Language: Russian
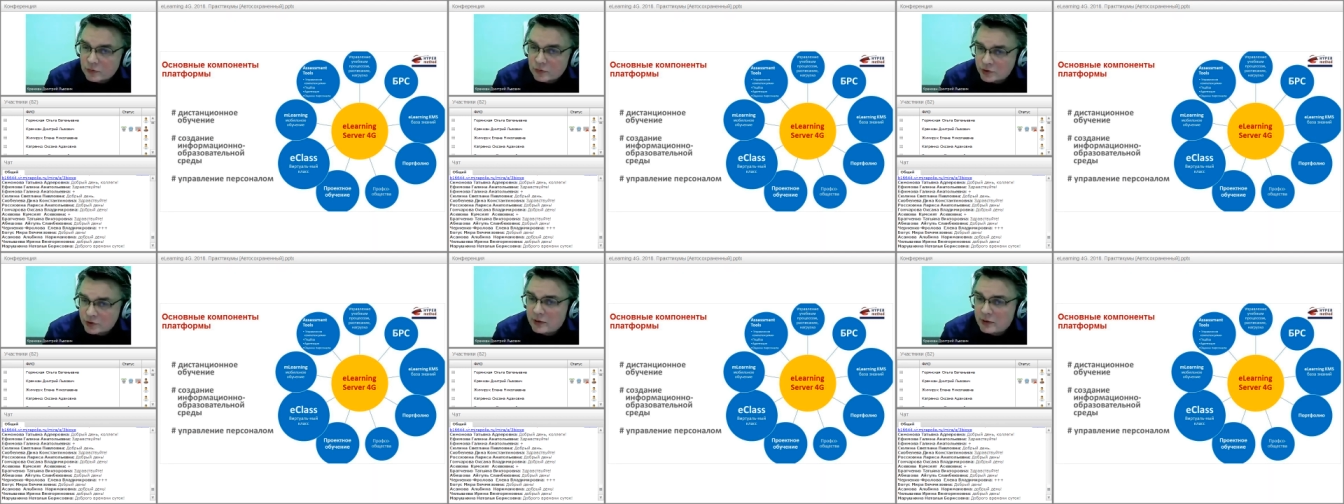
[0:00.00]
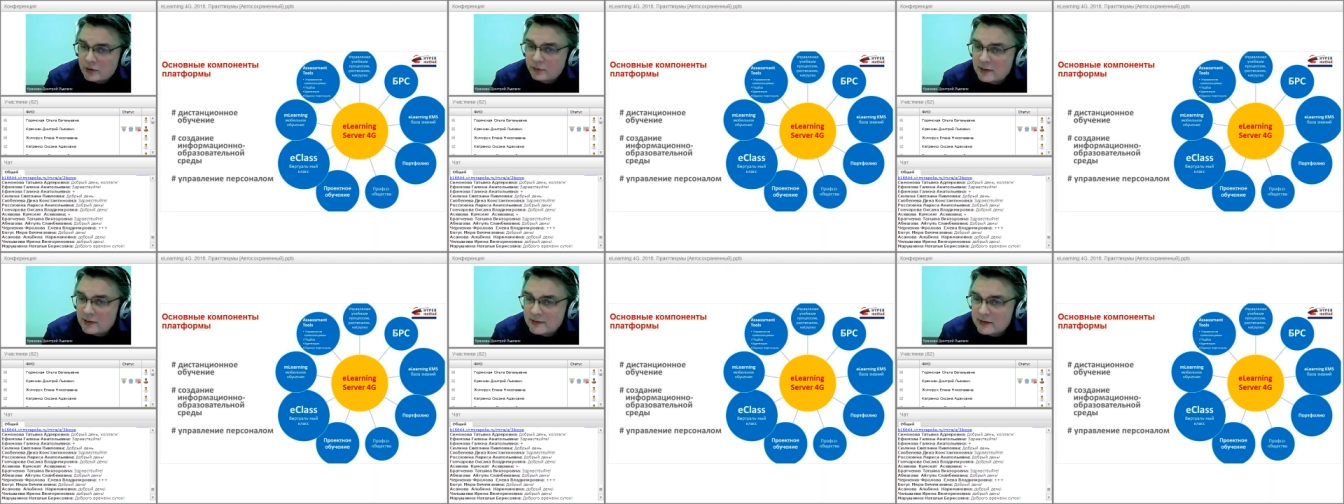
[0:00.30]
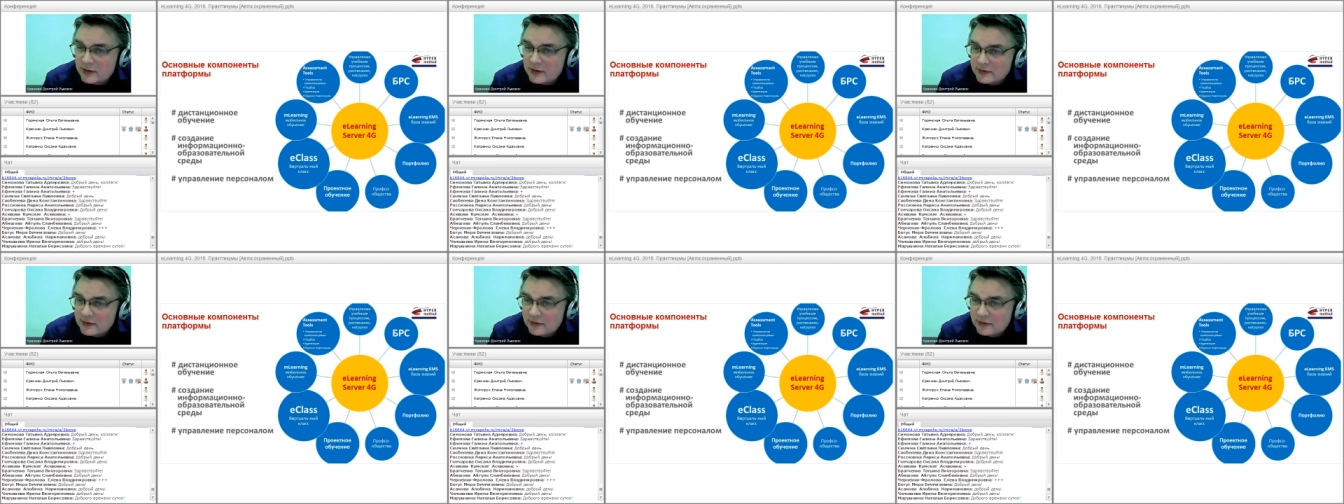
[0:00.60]
который на
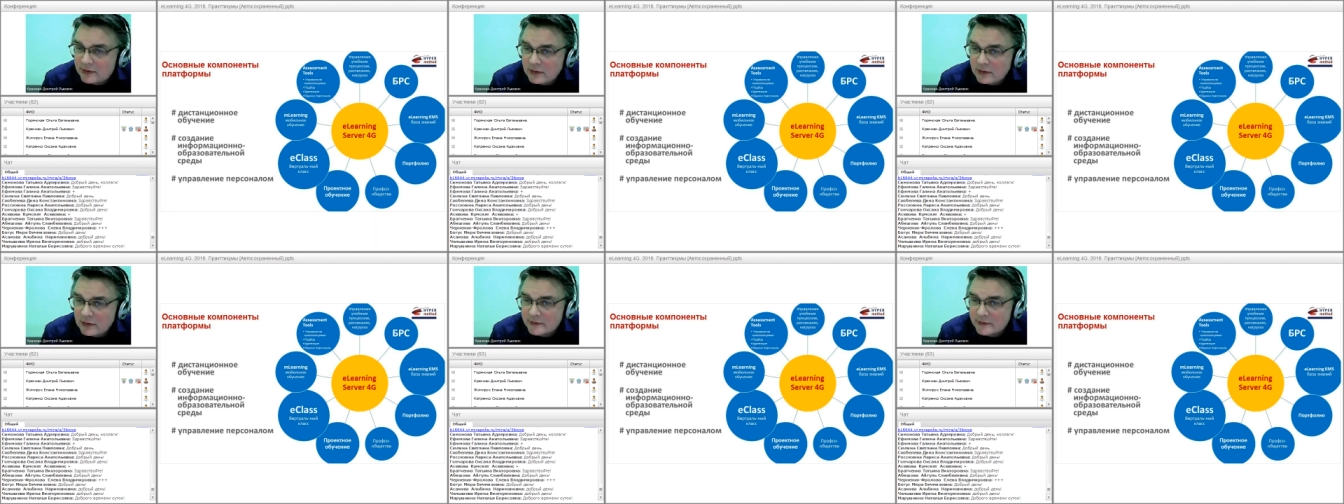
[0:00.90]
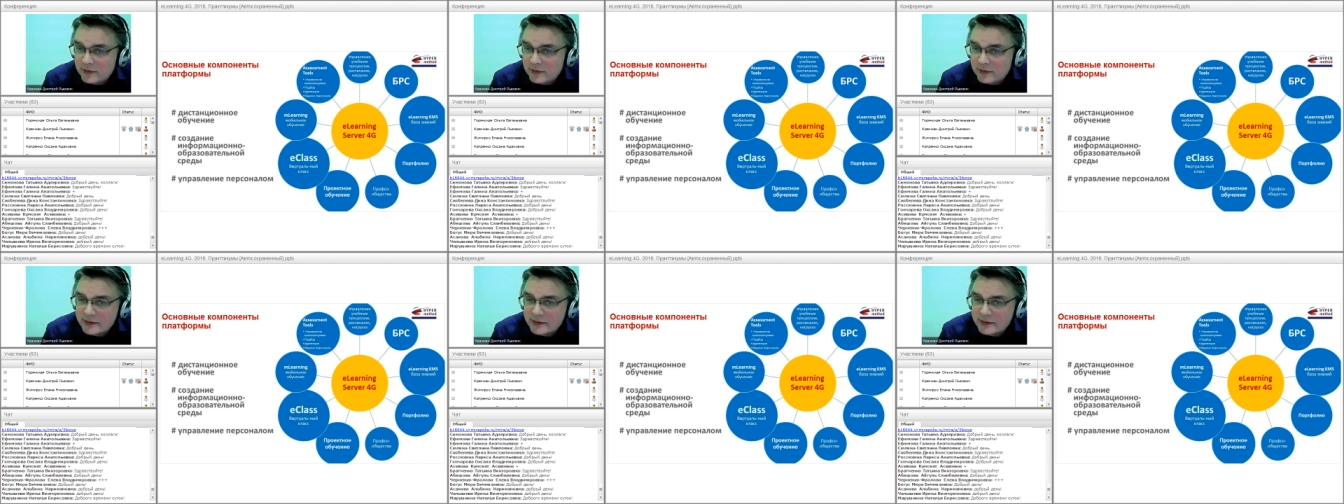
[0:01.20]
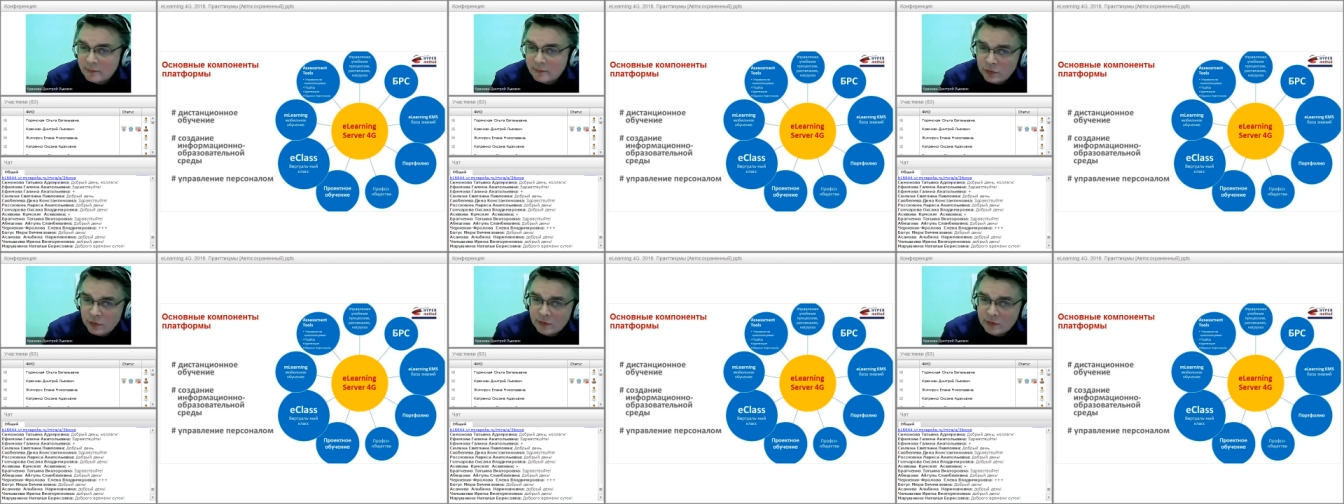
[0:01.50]
слайде, да, называется
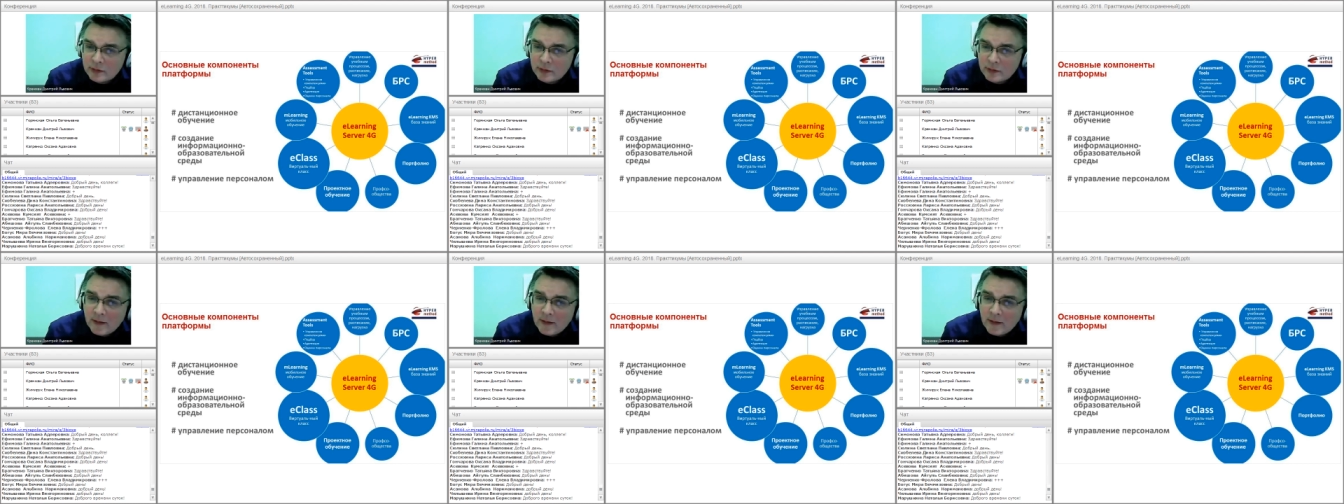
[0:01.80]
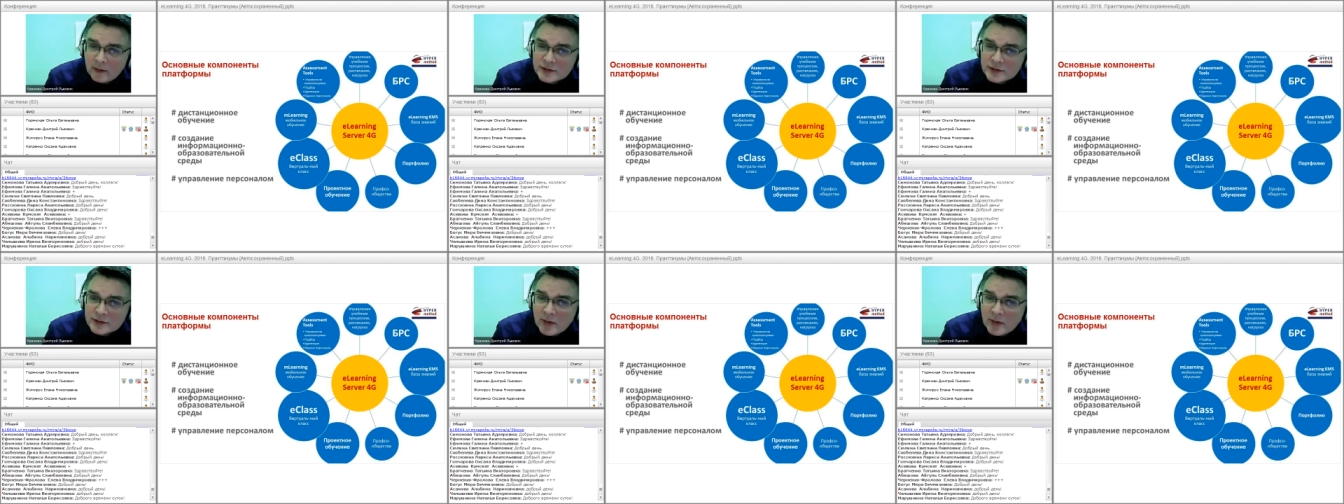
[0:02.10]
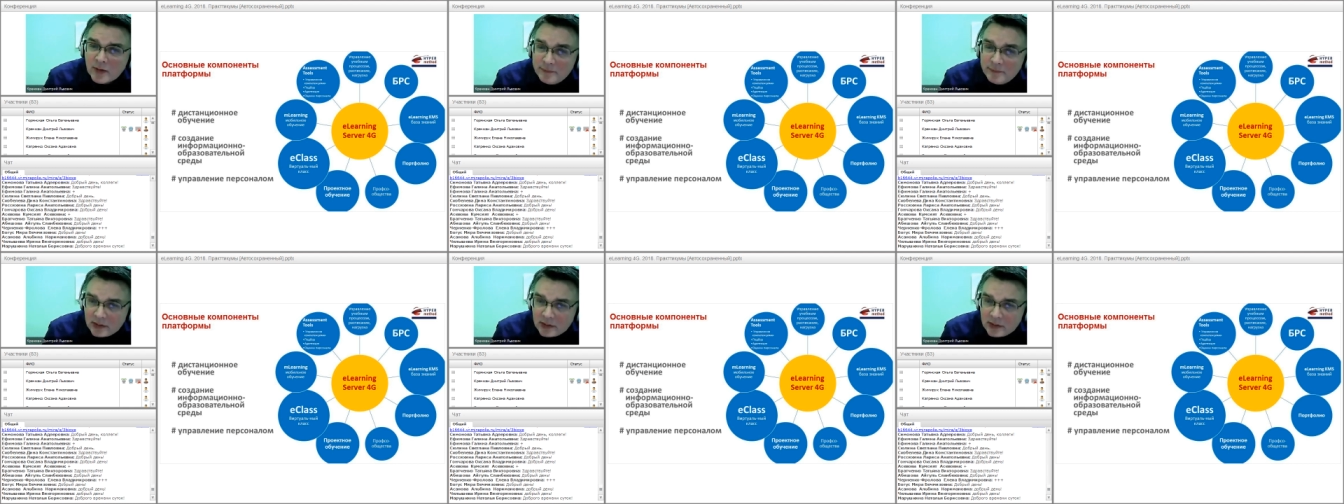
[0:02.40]
M-Learning, то есть
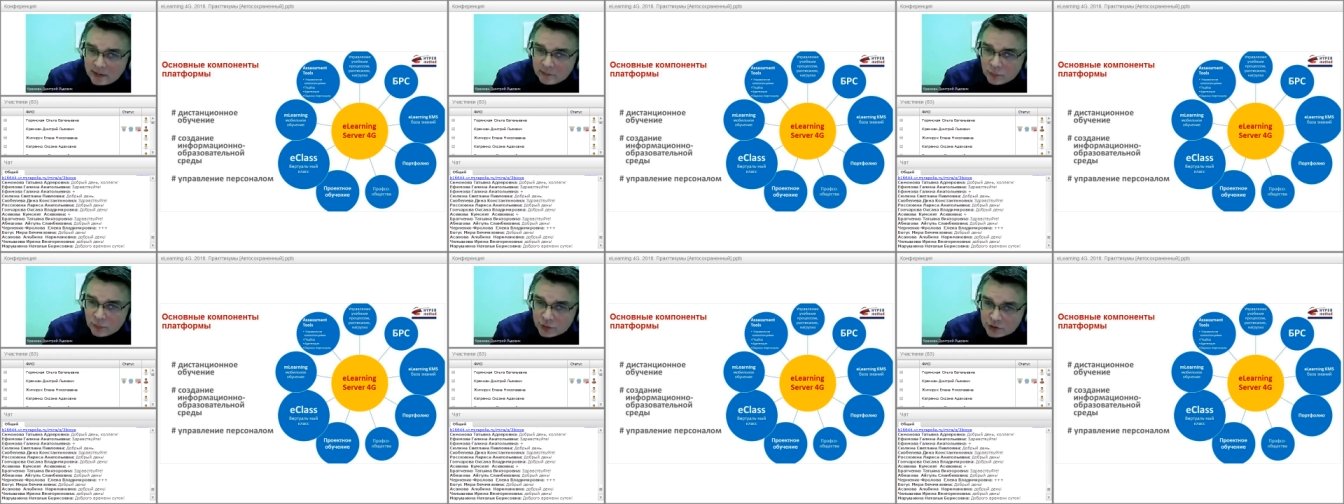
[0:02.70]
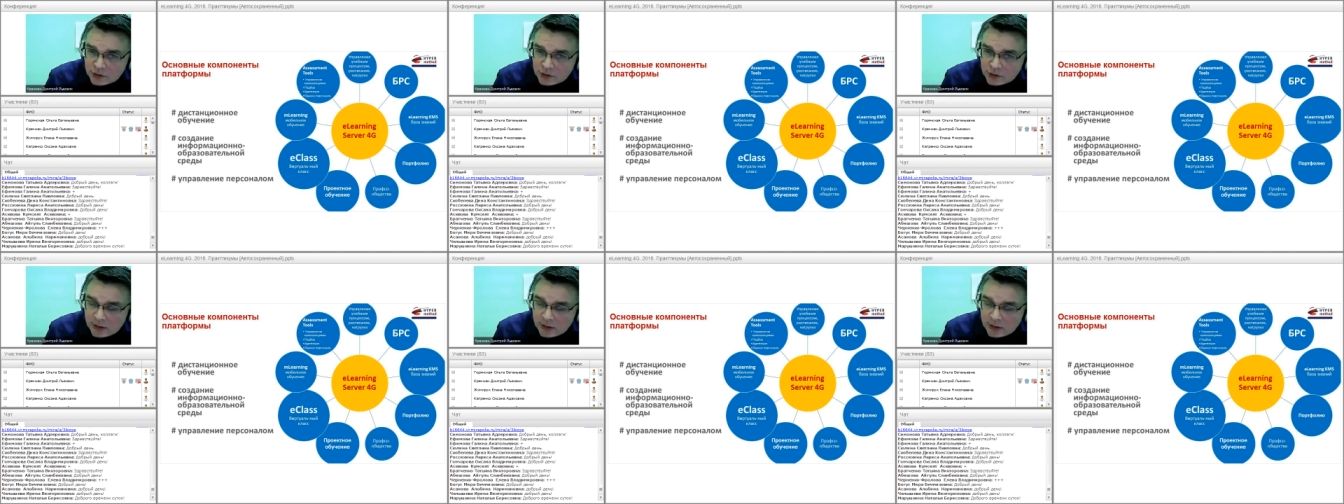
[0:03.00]
мобильное обучение.